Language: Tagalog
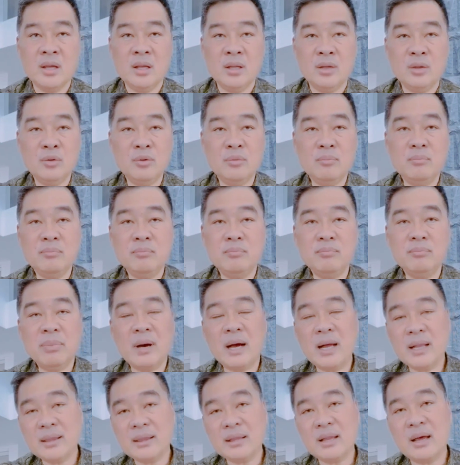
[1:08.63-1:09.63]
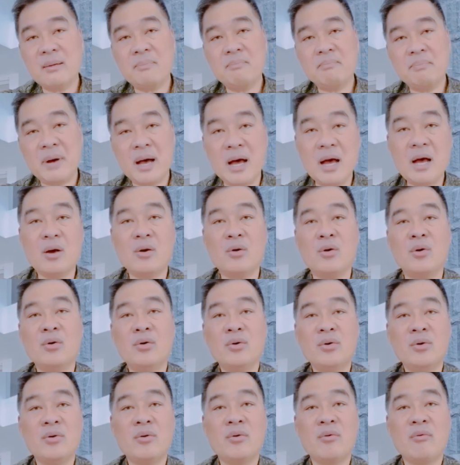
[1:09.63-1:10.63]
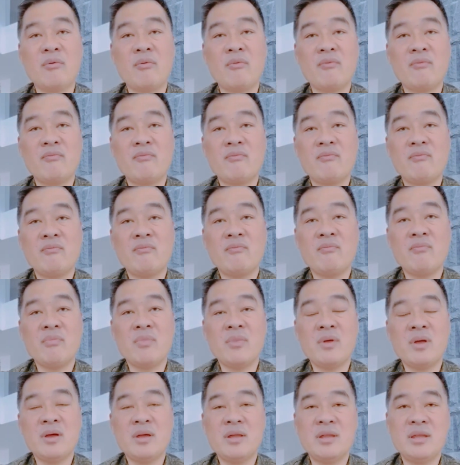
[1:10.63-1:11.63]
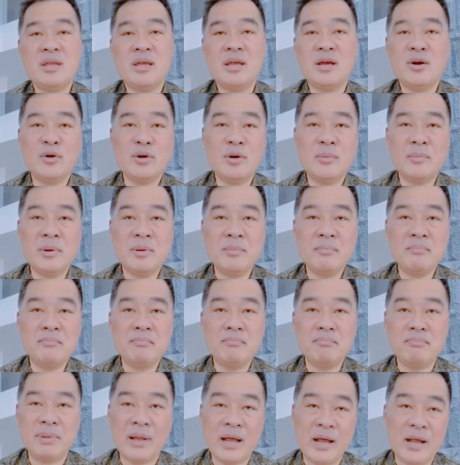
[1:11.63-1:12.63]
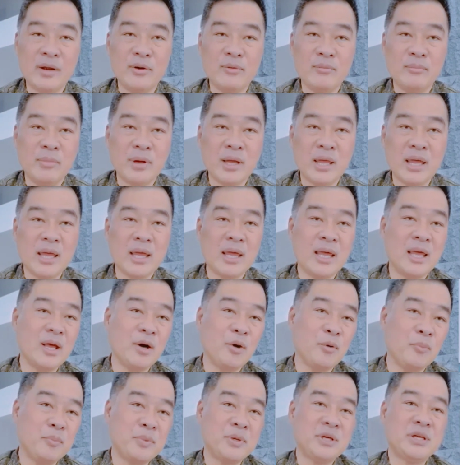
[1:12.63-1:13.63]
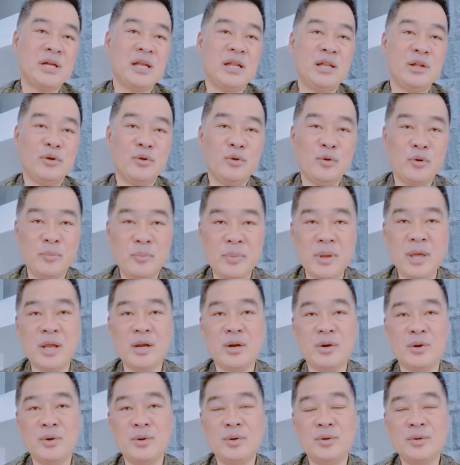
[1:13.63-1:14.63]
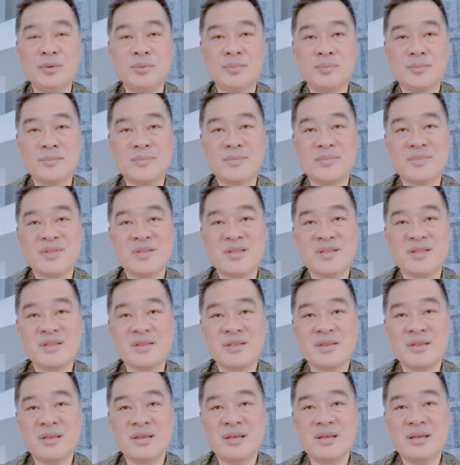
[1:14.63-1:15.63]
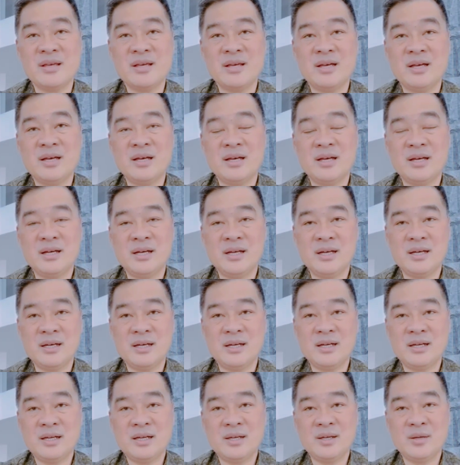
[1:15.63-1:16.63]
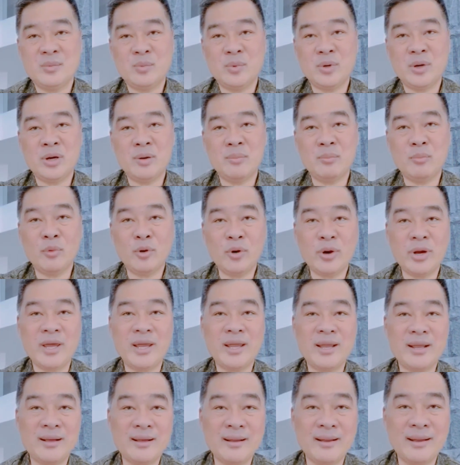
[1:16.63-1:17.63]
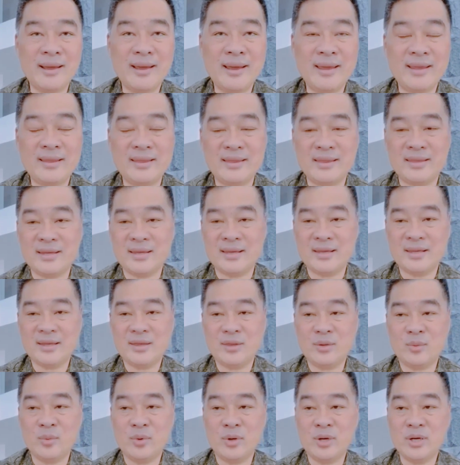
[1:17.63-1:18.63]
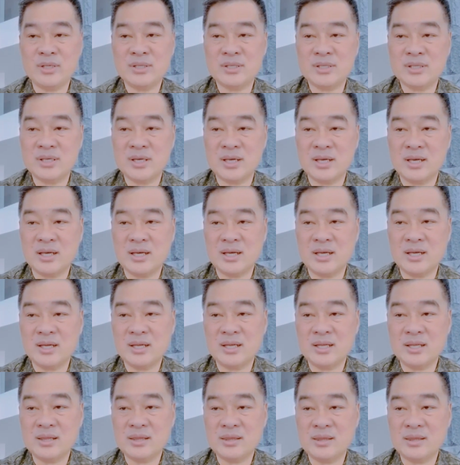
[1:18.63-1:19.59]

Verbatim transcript: Nung bata pa ako, hindi ko naman planong magiging official ng gobyerno. Uh, we're more inclined towards uh,